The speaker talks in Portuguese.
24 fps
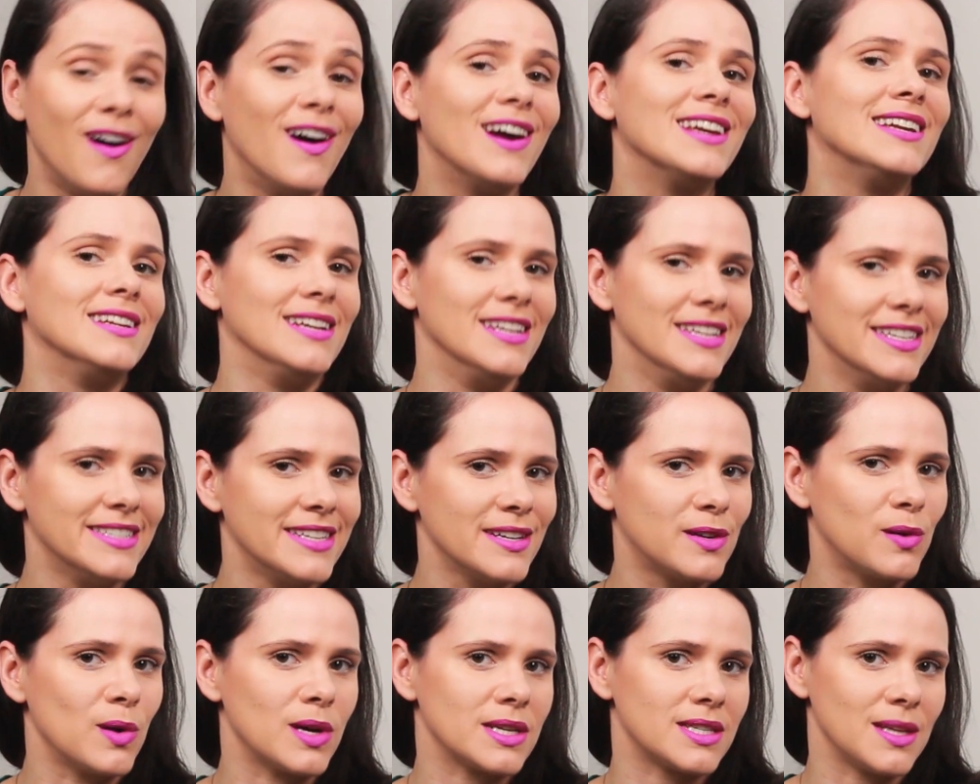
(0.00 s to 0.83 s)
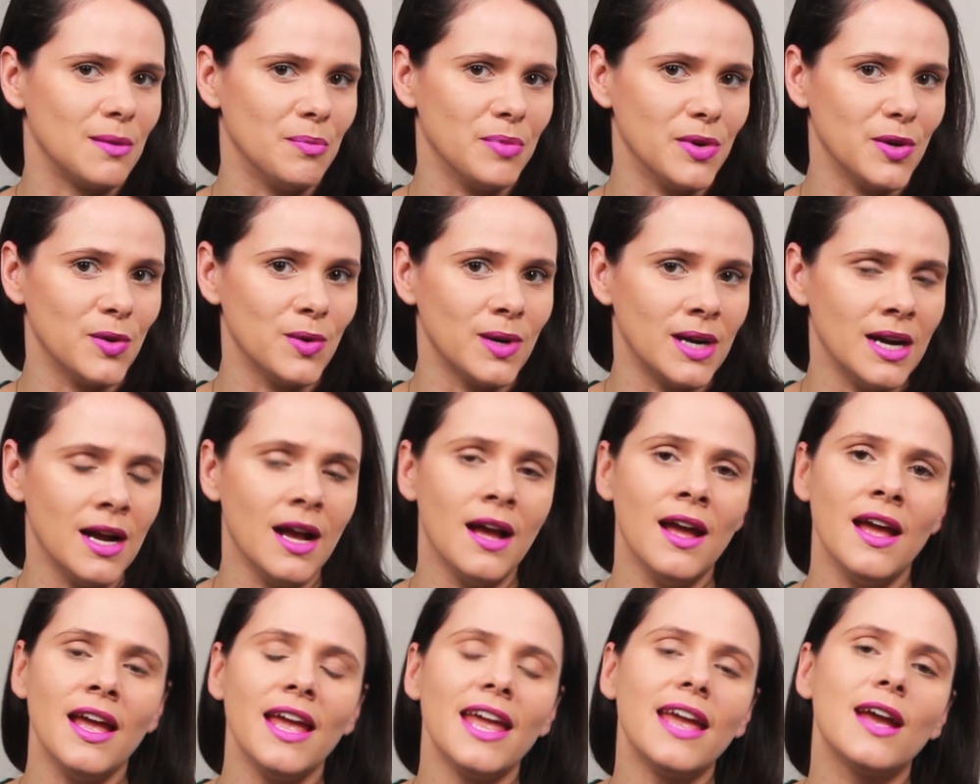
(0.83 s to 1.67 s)
Olha aí que coisa boa.
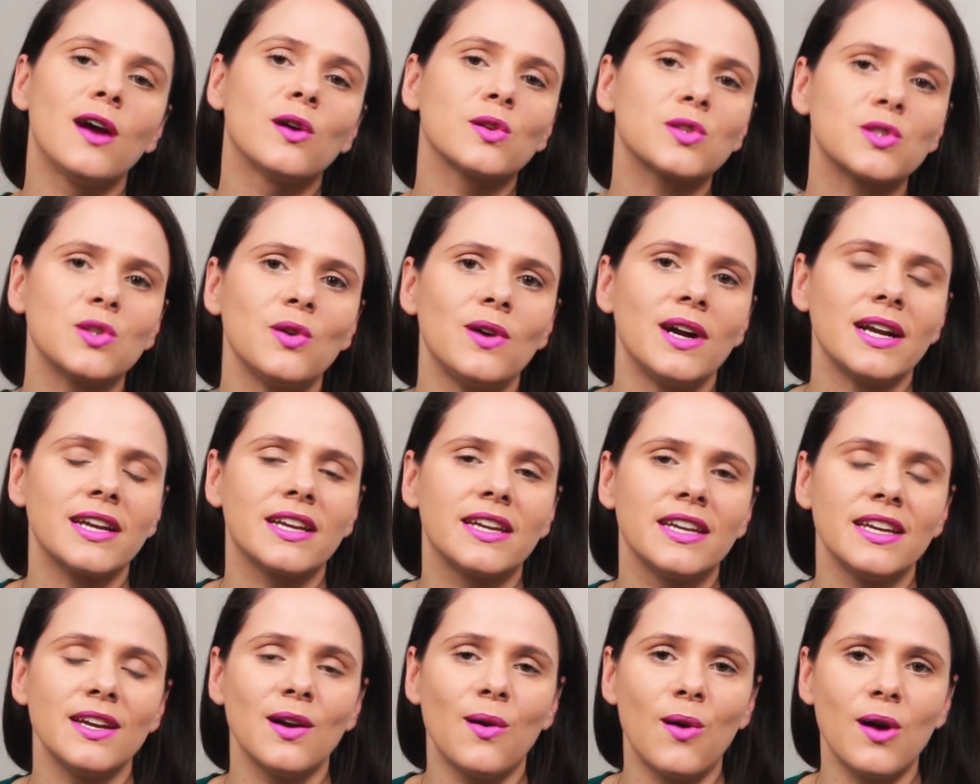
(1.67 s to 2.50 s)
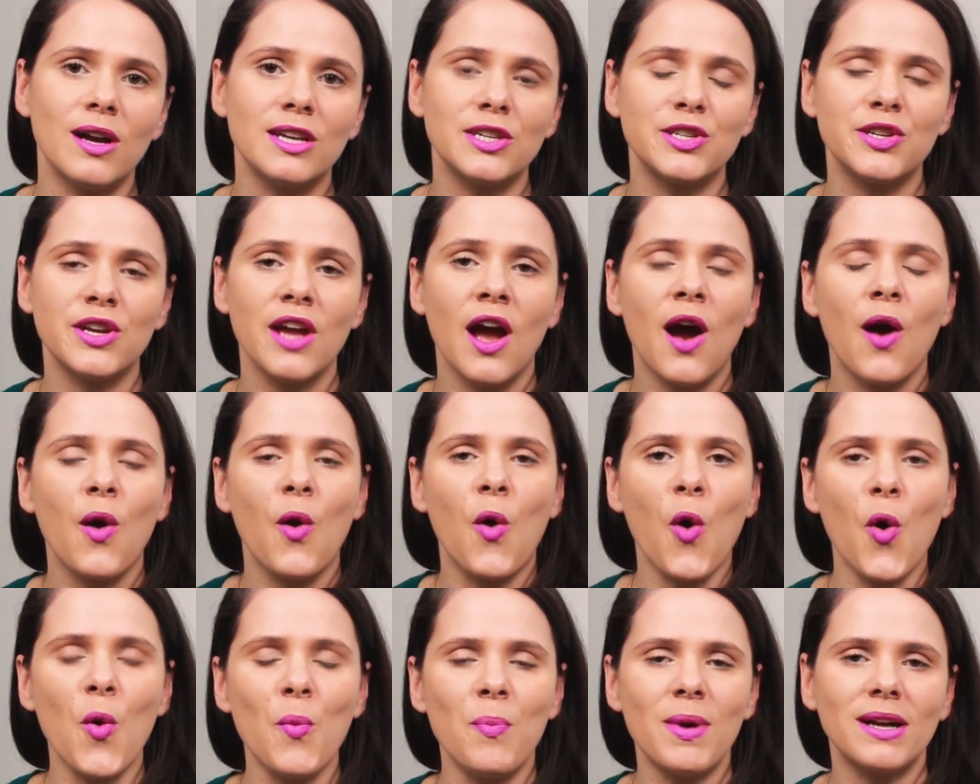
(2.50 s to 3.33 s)
Eu tô aqui hoje
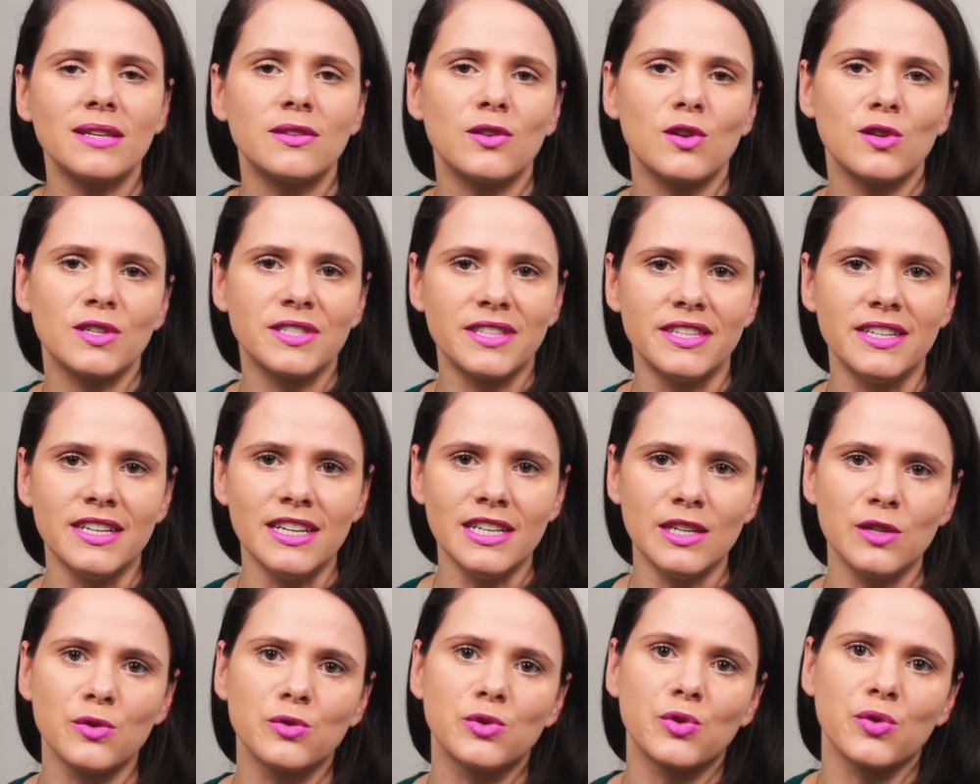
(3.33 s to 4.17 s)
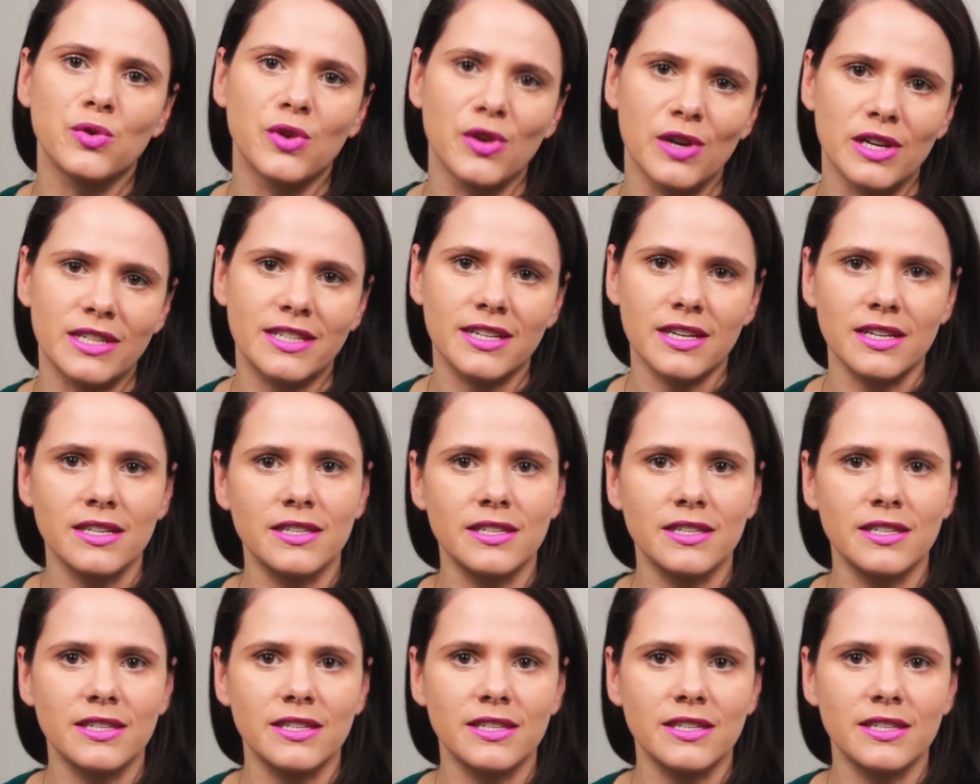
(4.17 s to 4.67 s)
com patrocínio do Goethe